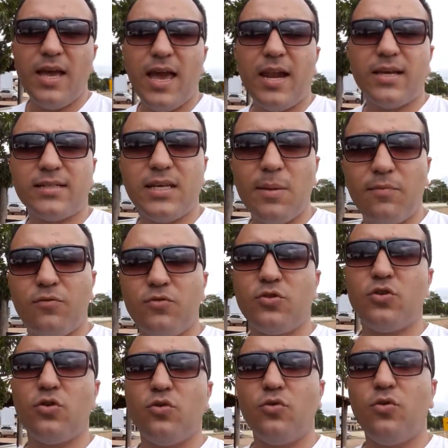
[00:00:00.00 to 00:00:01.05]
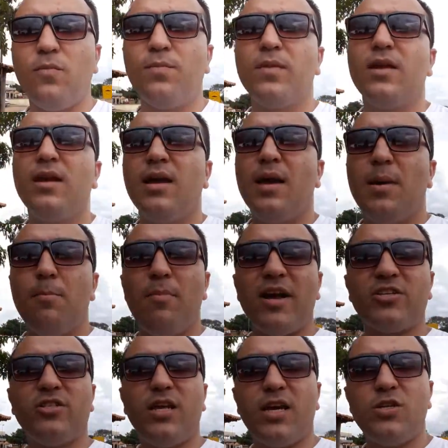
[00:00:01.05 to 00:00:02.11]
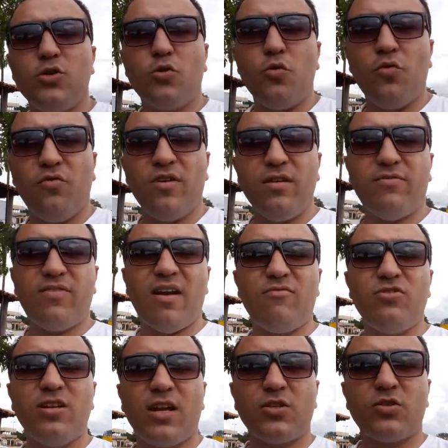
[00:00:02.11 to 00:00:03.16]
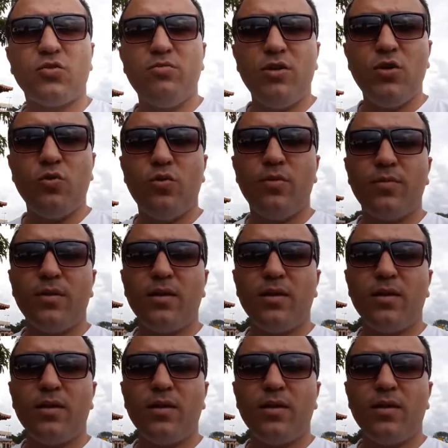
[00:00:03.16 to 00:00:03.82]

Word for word: Ela sempre funcionou, mas desde que o governo Flávio Dino assumiu,